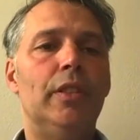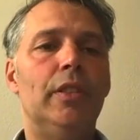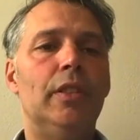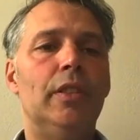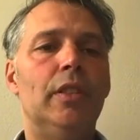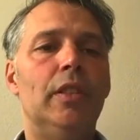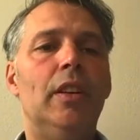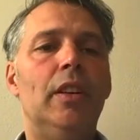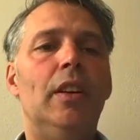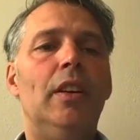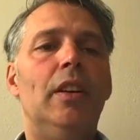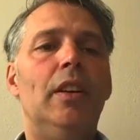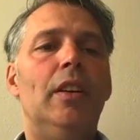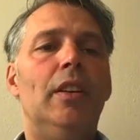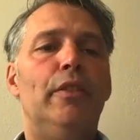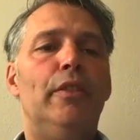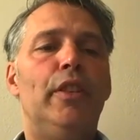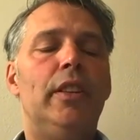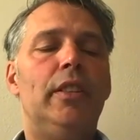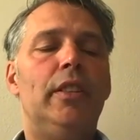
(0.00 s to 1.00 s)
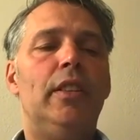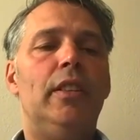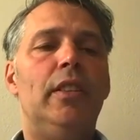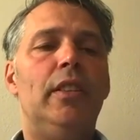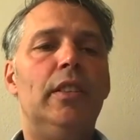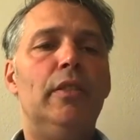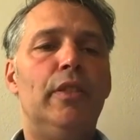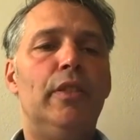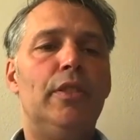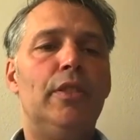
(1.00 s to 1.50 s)
fährt der Energieversorger
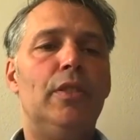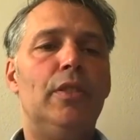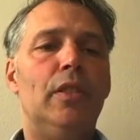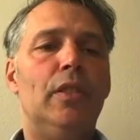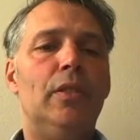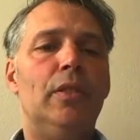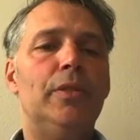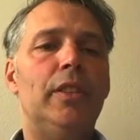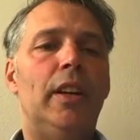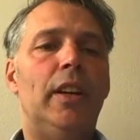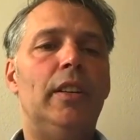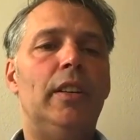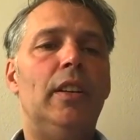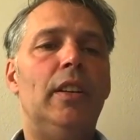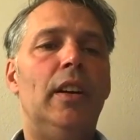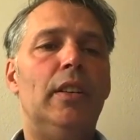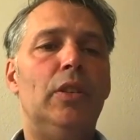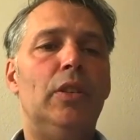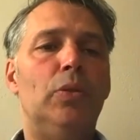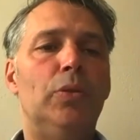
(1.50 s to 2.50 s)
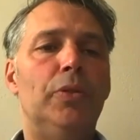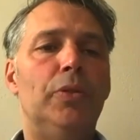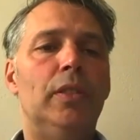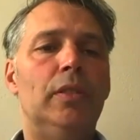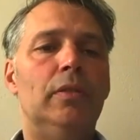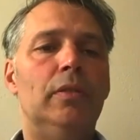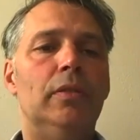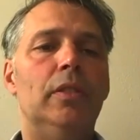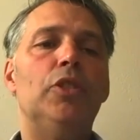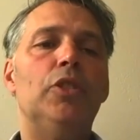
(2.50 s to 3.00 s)
unsere Anlage runter und dann
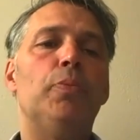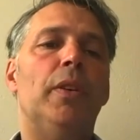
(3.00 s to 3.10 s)
speichern